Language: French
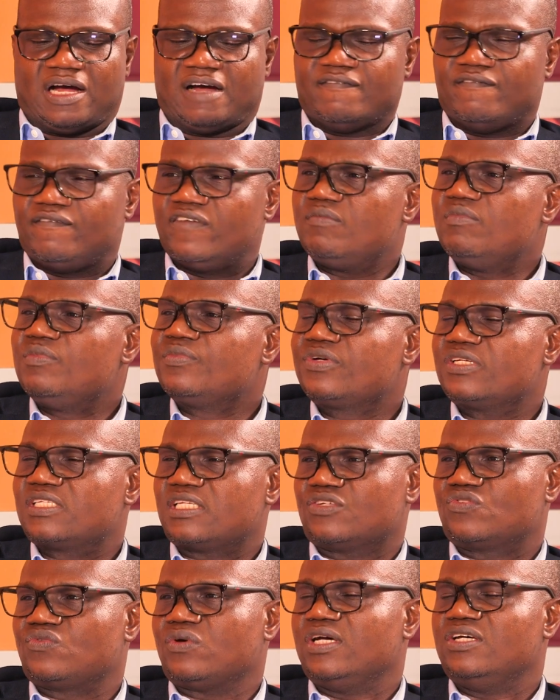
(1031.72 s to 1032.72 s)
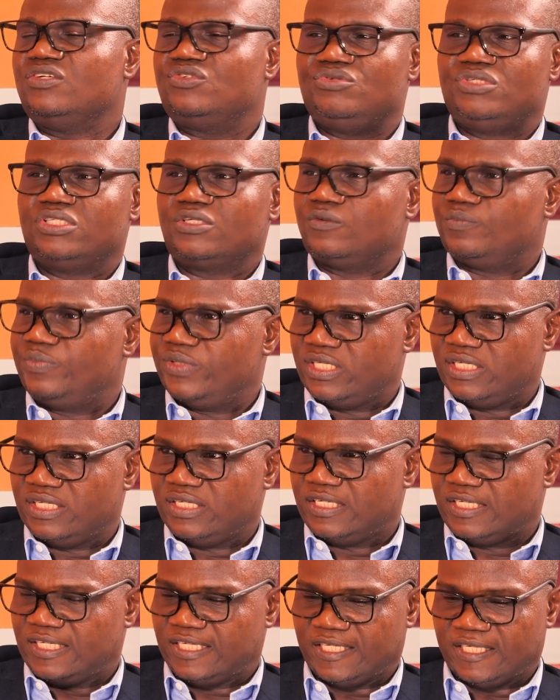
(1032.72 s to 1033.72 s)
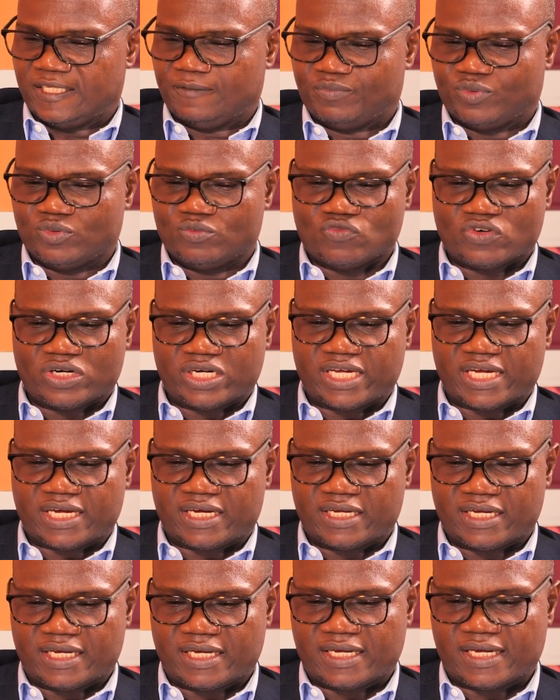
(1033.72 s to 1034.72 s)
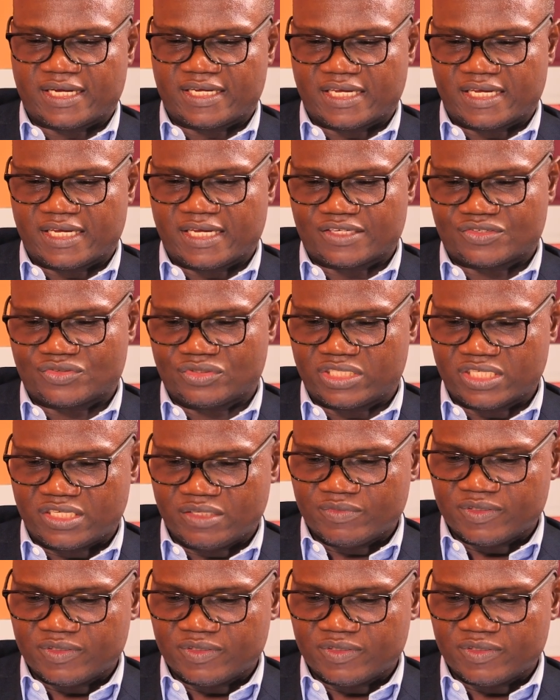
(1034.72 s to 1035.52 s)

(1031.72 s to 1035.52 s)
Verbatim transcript: avant même que ça soit un sujet compliqué. Et pour moi, il y a, cet